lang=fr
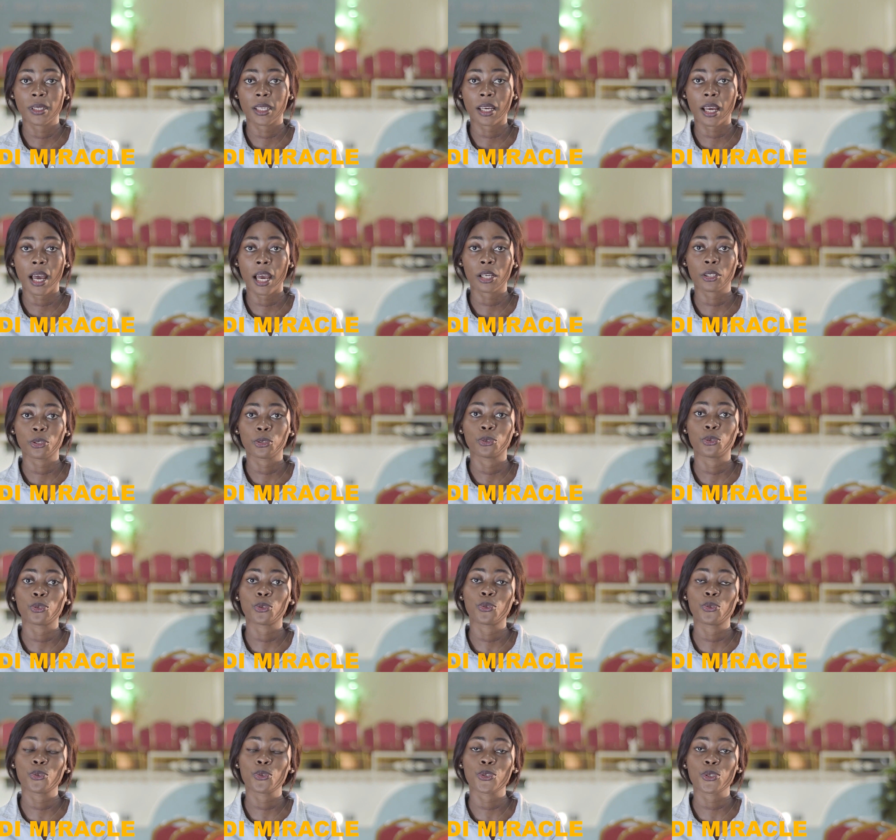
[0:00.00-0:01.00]
miracle
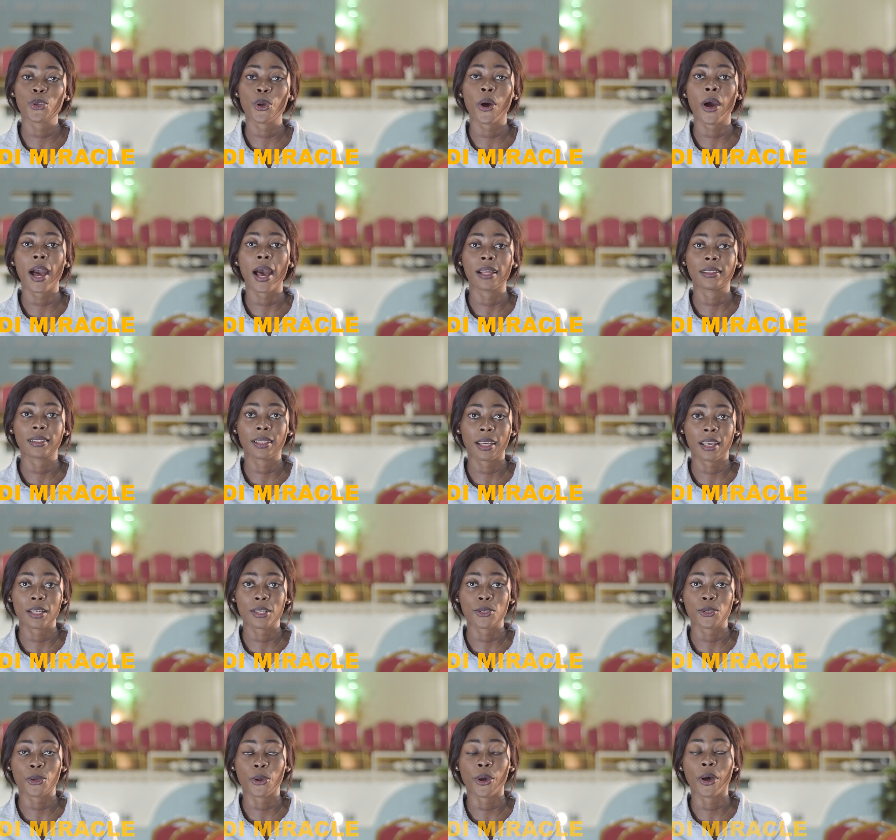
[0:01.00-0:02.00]
de 12h à
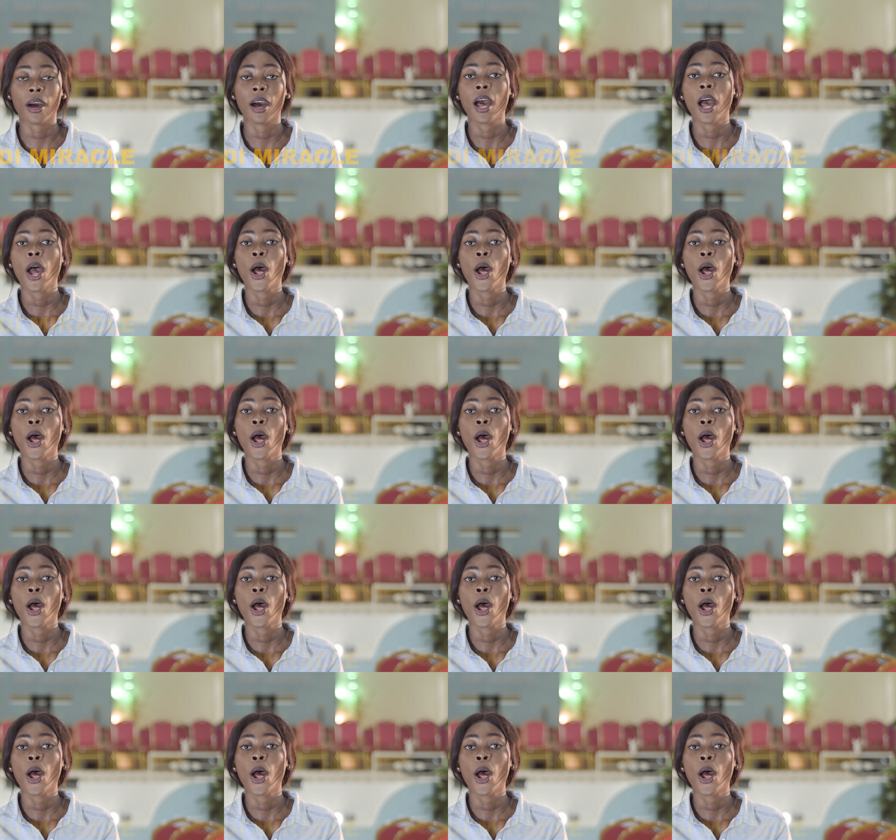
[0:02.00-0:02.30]
13h.